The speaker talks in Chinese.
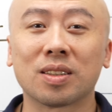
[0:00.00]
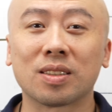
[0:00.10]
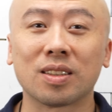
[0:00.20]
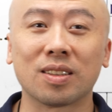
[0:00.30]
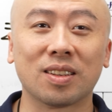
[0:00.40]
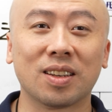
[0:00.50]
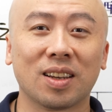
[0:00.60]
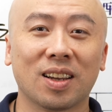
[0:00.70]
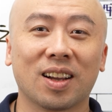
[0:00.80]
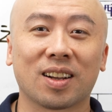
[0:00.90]
只是
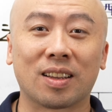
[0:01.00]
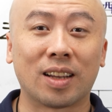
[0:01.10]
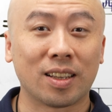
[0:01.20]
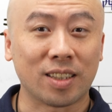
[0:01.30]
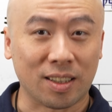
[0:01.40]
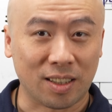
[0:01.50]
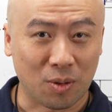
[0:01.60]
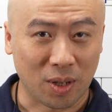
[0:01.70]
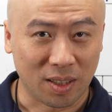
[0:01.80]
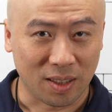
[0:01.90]
跟大家讲一个
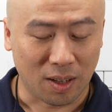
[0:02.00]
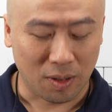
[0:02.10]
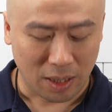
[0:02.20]
观念哈。